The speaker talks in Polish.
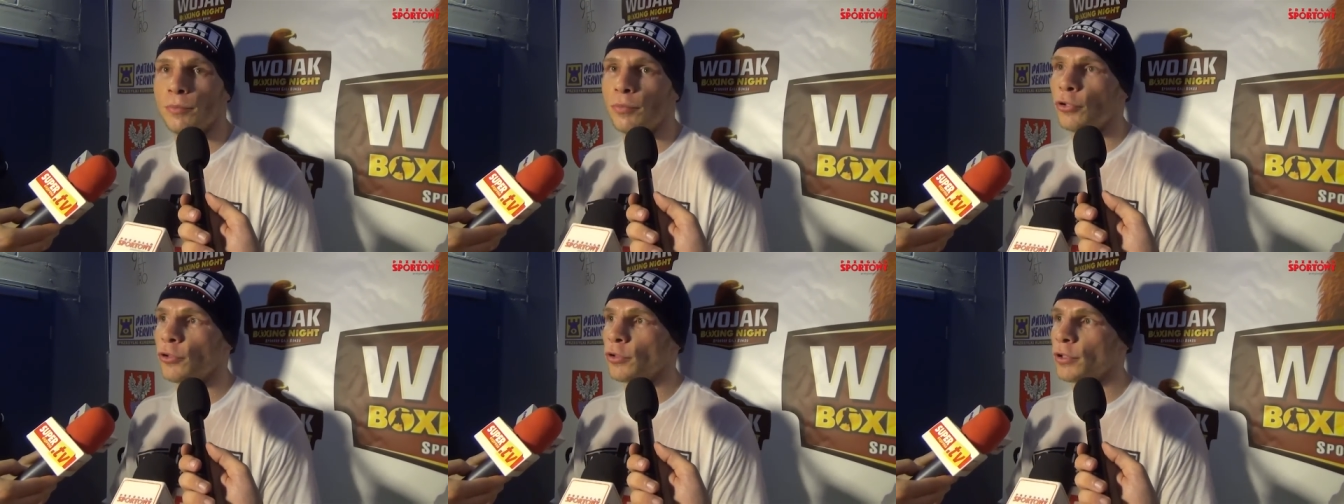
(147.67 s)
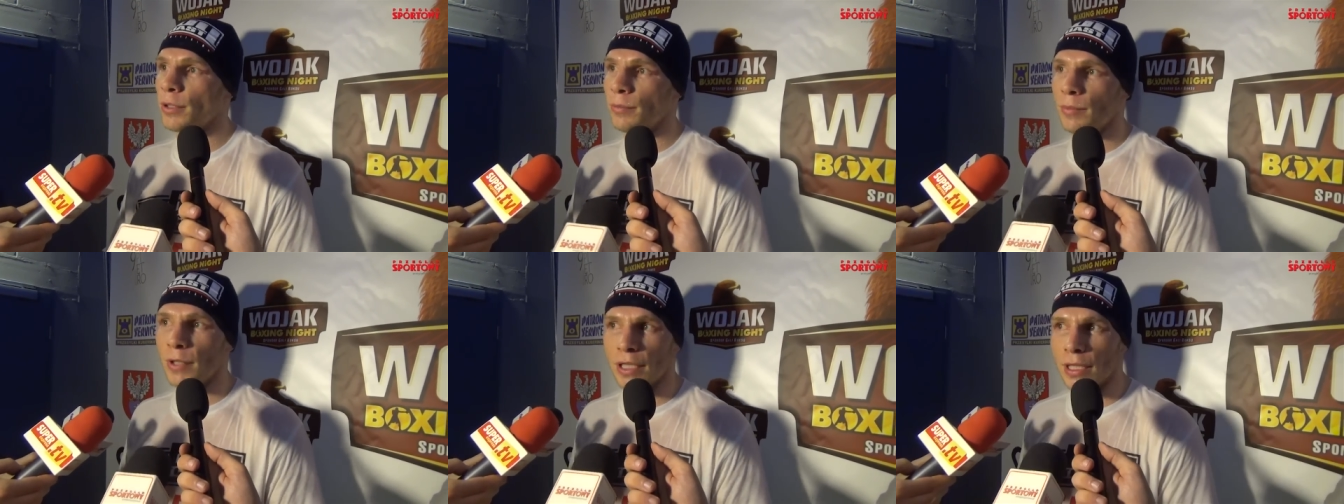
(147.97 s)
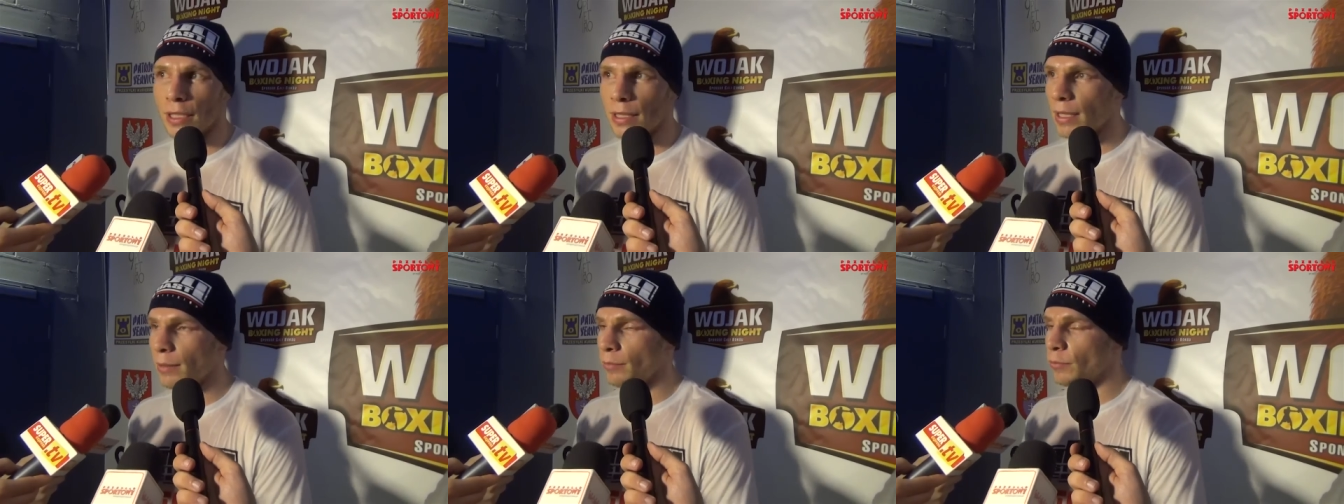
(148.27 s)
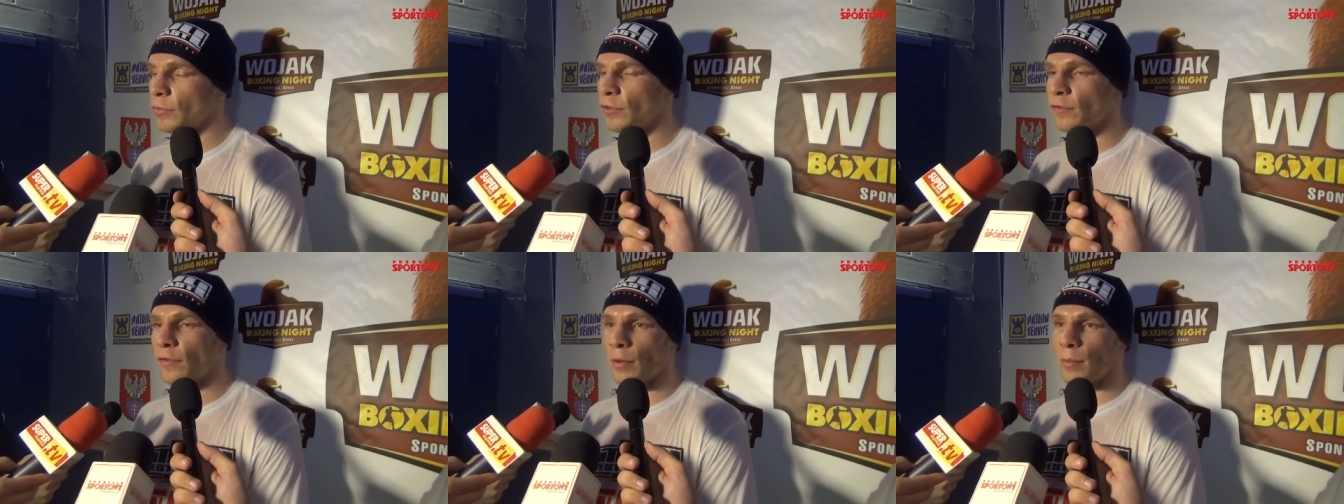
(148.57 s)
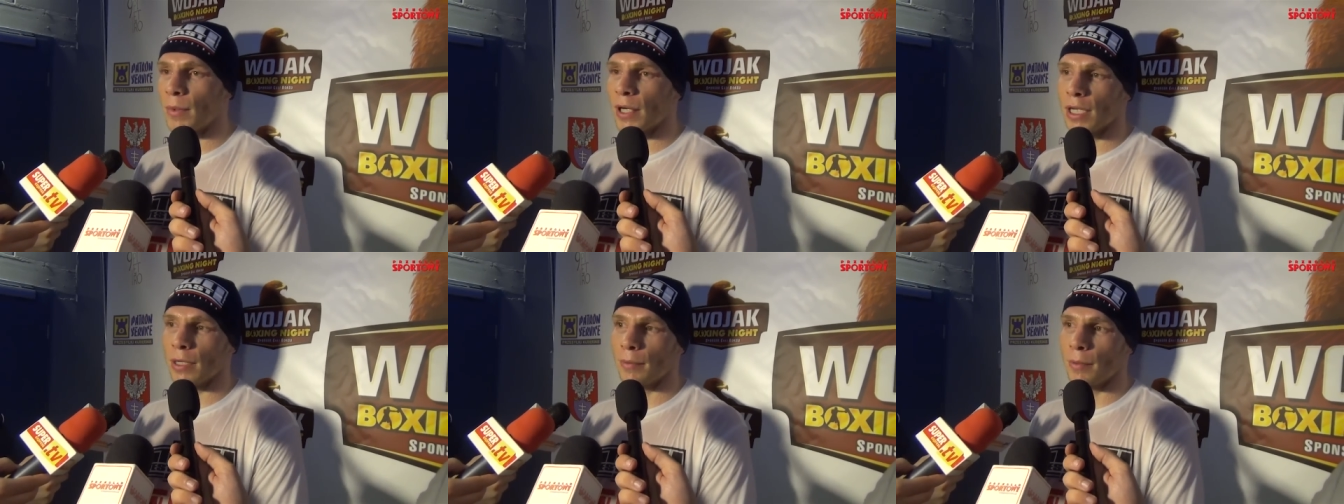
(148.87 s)
punktem, jeden tam
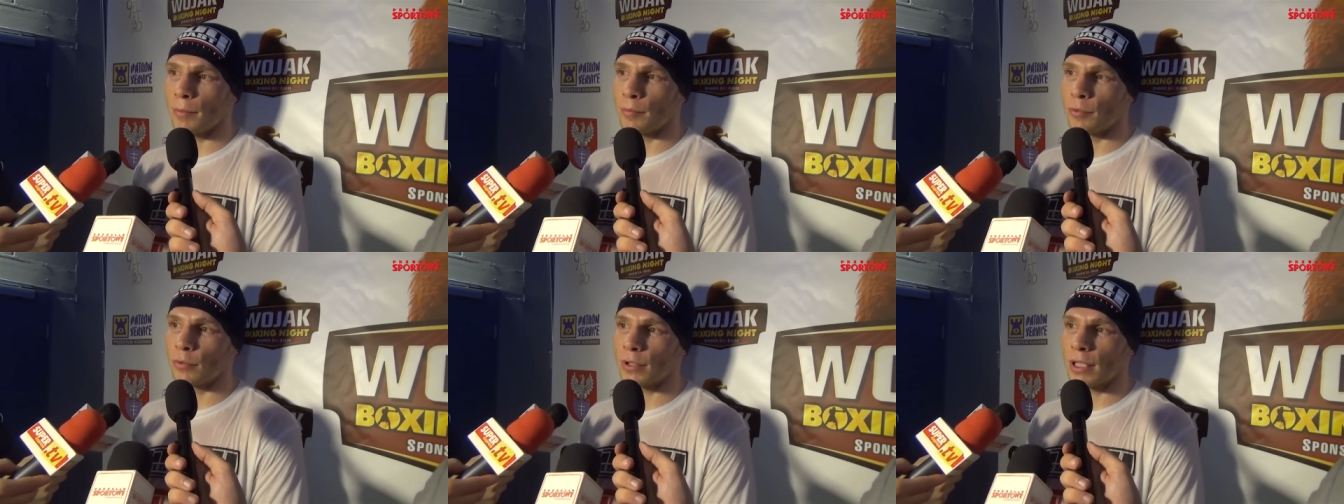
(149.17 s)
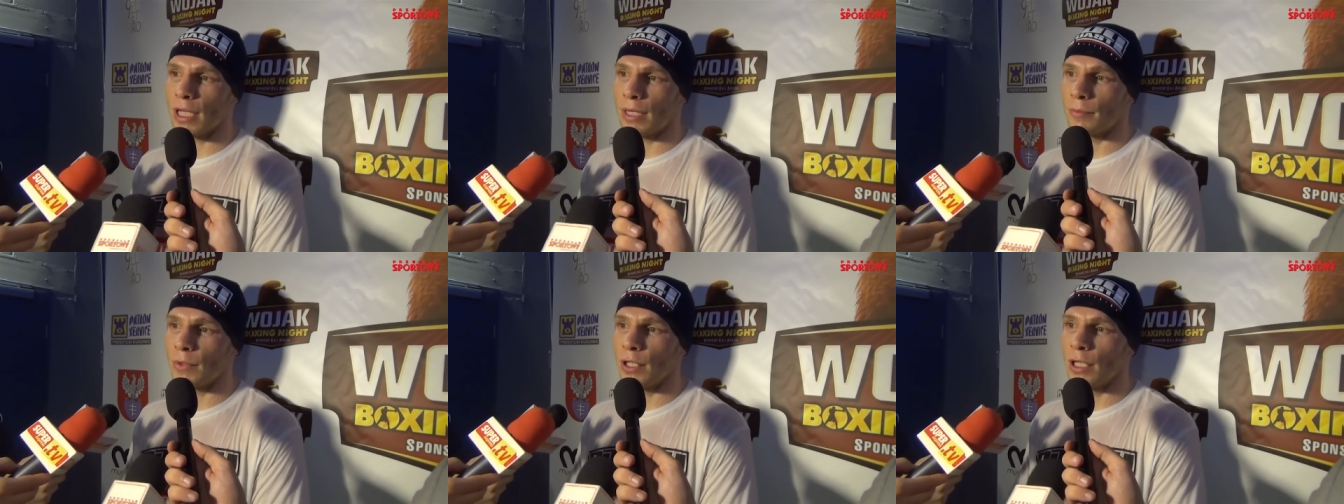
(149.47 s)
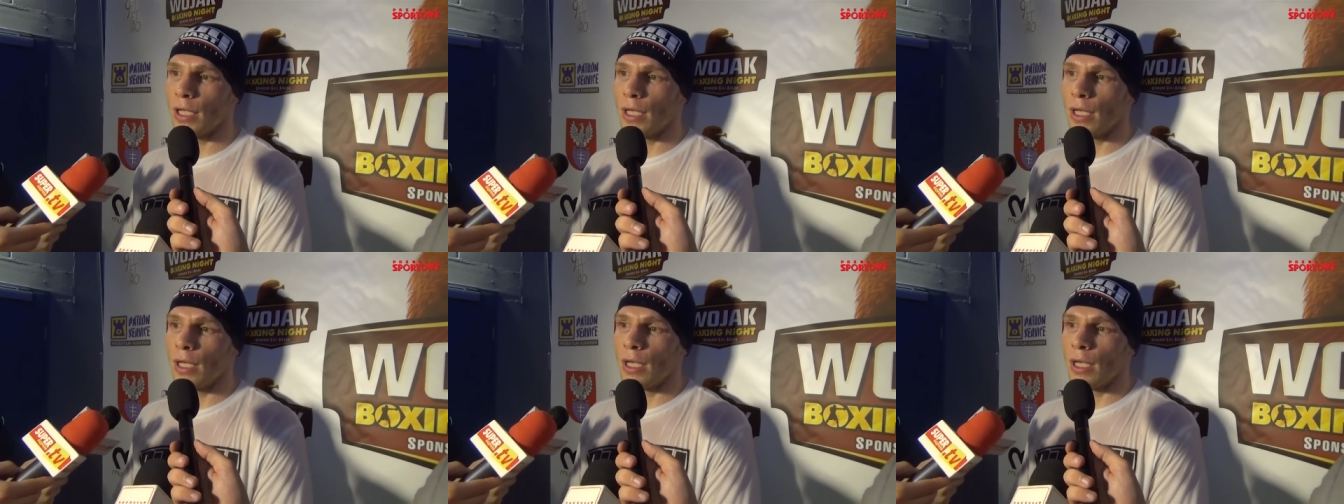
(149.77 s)
dwoma chyba punktami